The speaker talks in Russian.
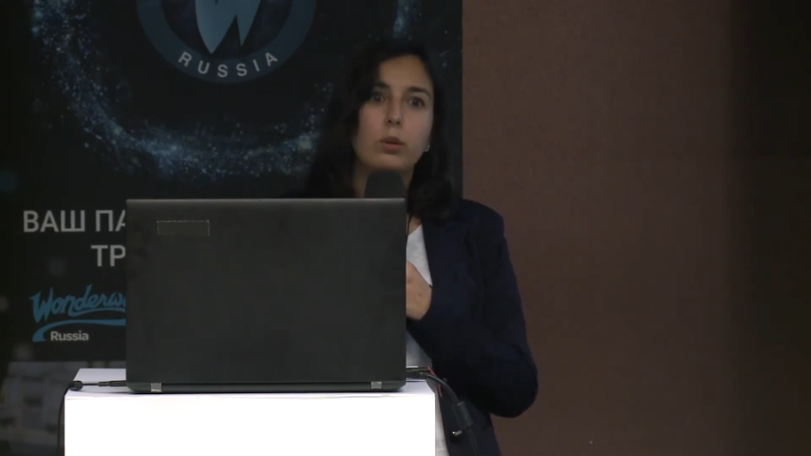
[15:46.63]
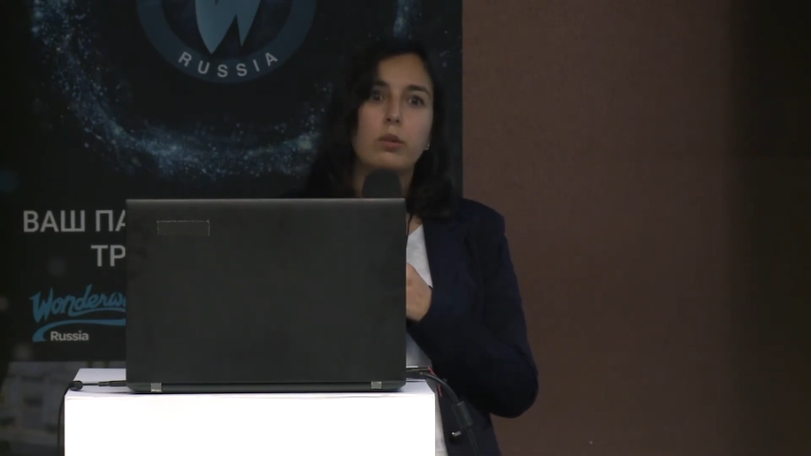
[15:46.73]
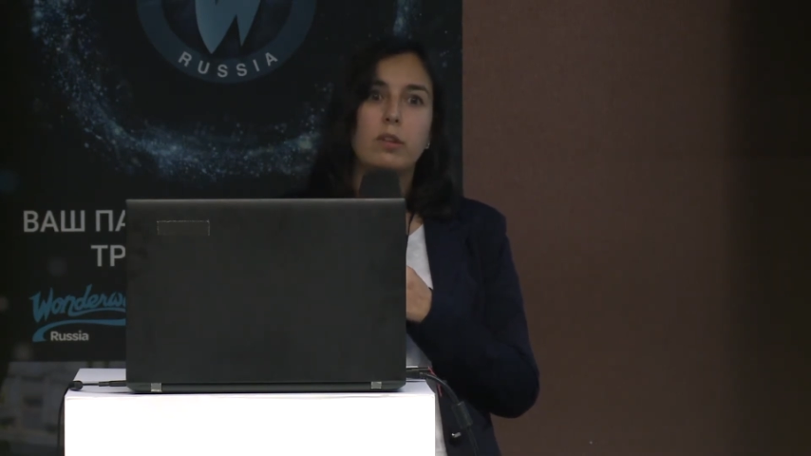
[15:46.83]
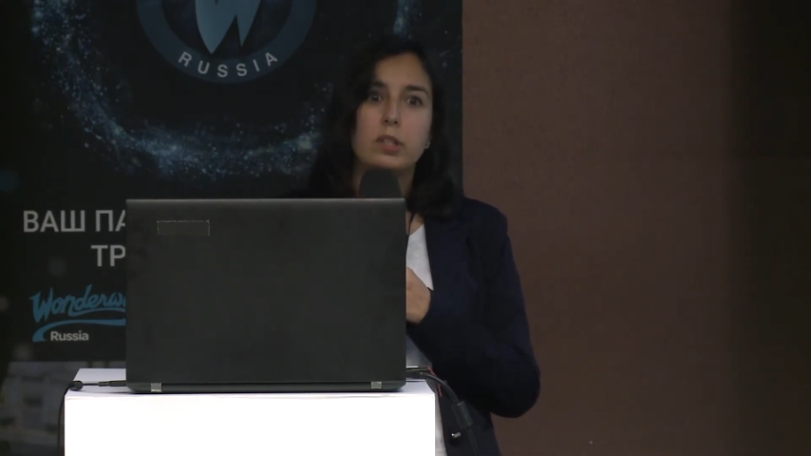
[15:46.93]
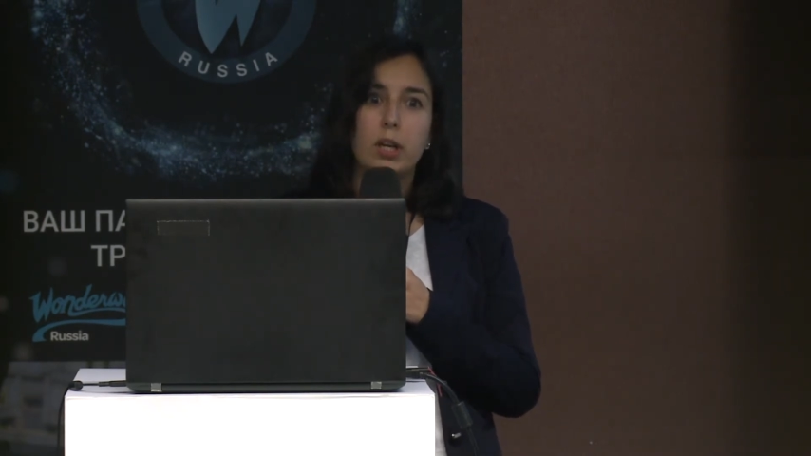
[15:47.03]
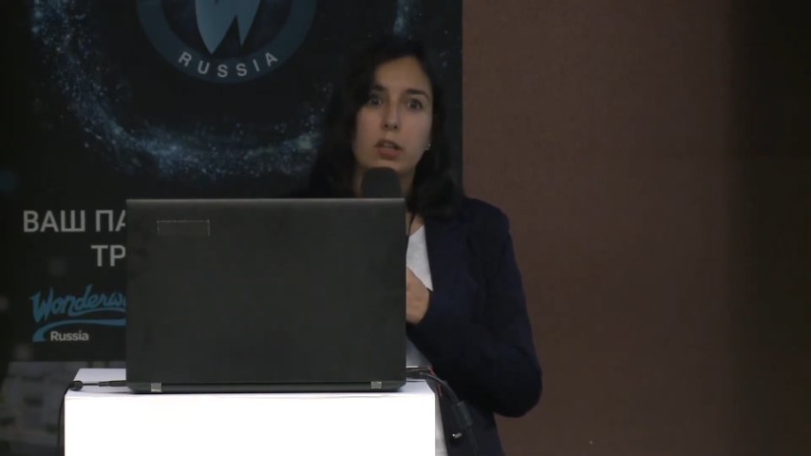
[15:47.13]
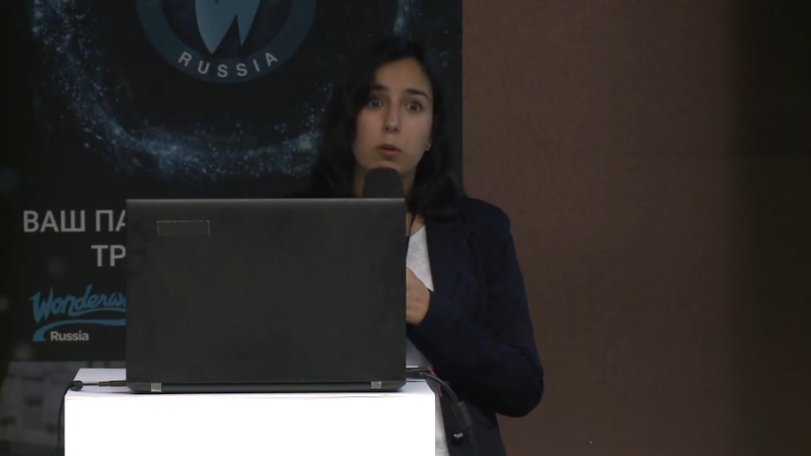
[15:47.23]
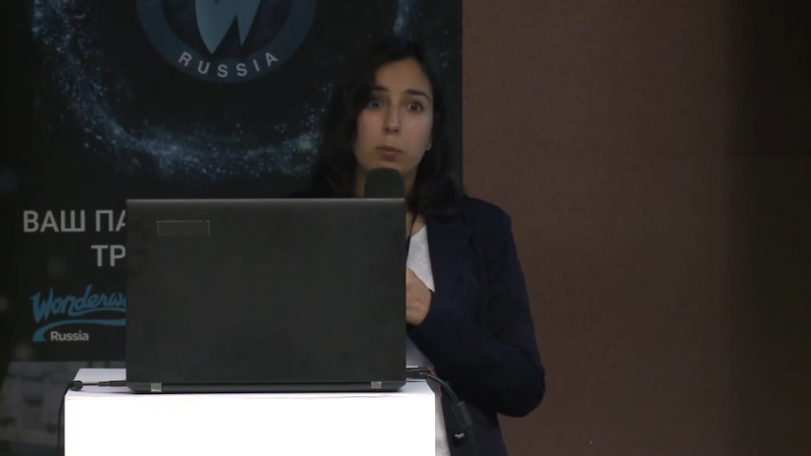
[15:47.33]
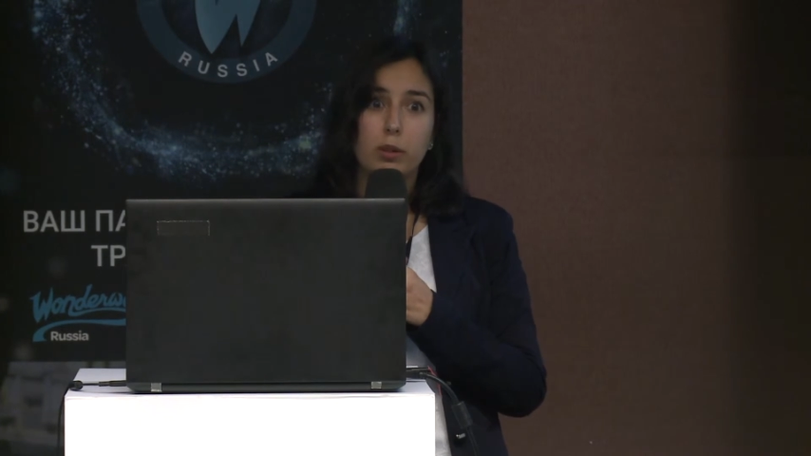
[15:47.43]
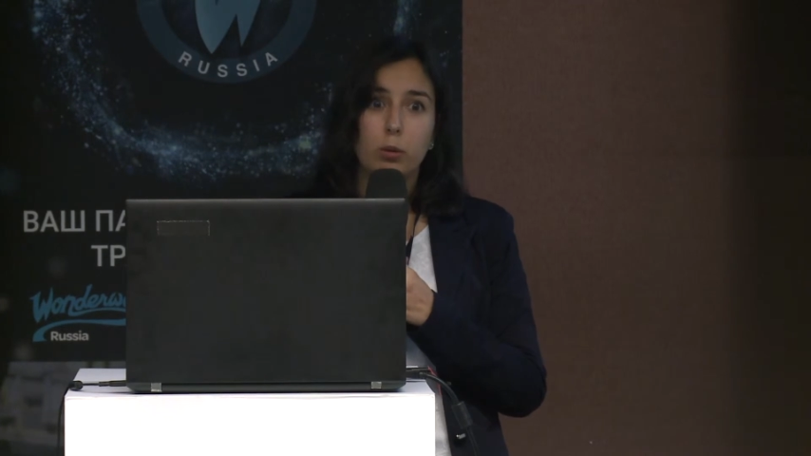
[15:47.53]

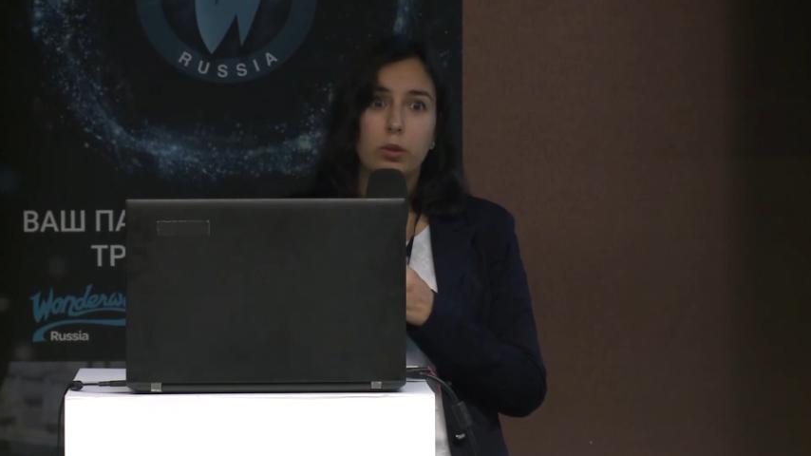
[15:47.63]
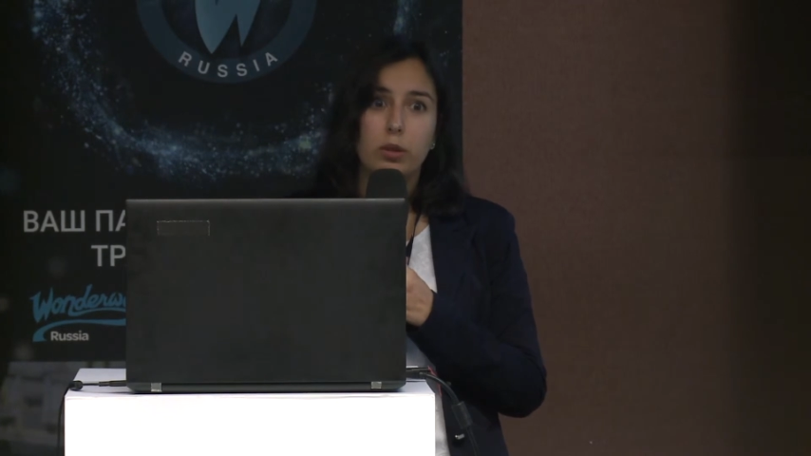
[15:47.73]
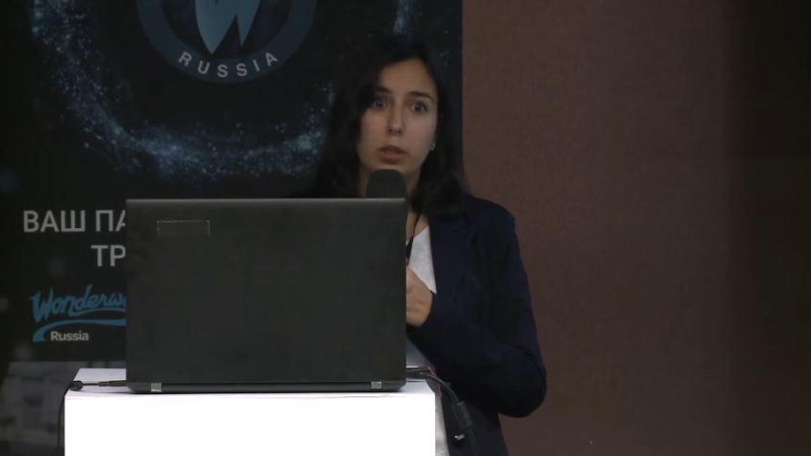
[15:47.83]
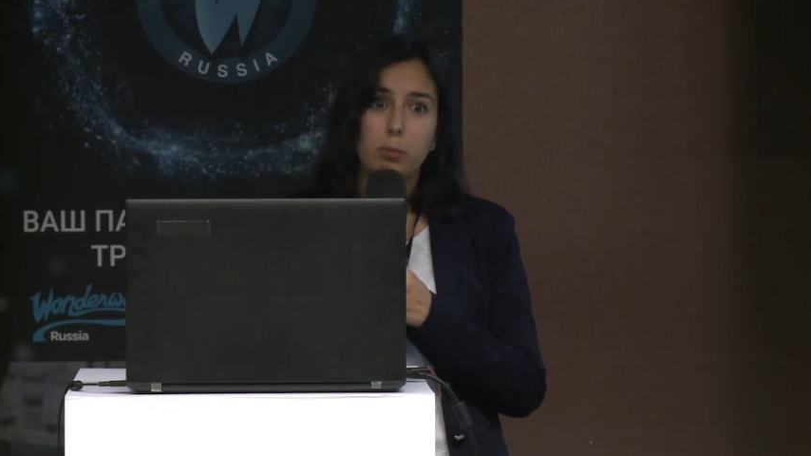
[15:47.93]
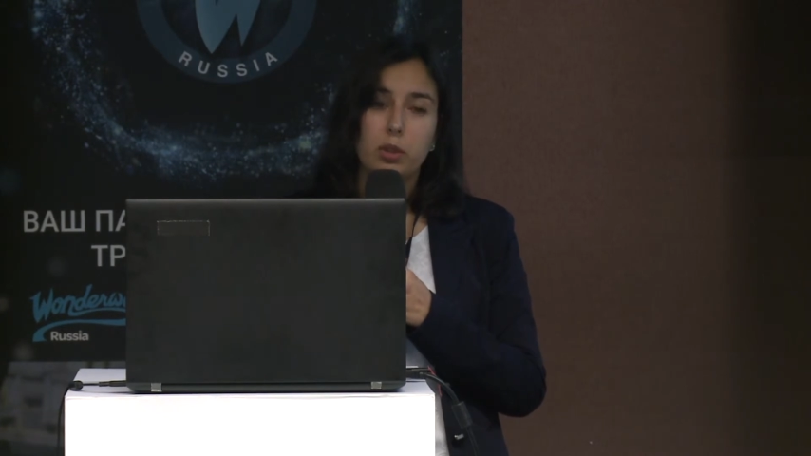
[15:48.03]
универсального подхода нет,